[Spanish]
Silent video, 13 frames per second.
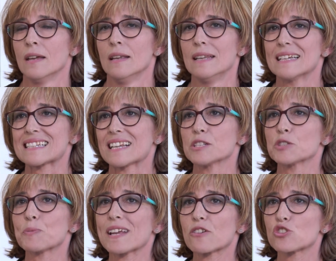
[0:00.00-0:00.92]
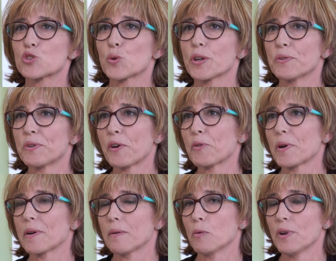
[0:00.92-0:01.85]
Las claves para construir
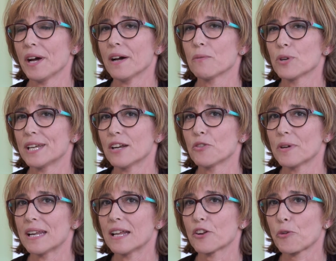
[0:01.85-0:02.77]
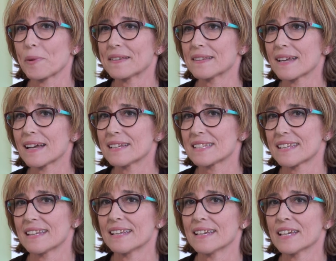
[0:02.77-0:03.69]
una, buena novela romántica es
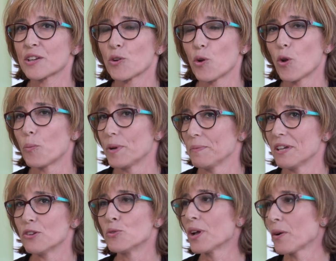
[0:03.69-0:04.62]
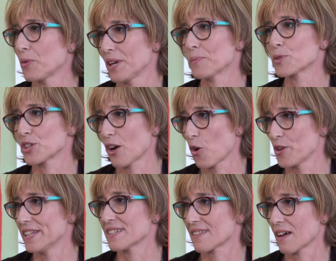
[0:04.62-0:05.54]
tener, lo primero, una buena
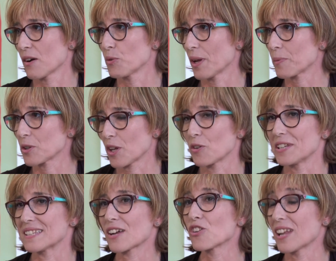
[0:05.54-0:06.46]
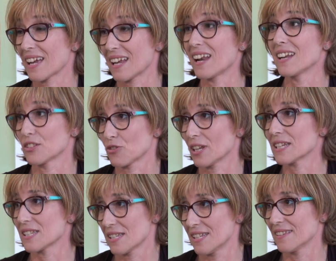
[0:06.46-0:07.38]
protagonista, una protagonista con la que la
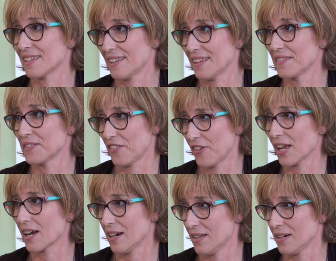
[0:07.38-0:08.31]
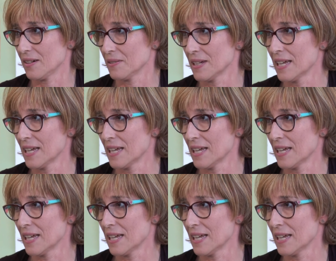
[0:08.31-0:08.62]
lectora se siente identificada.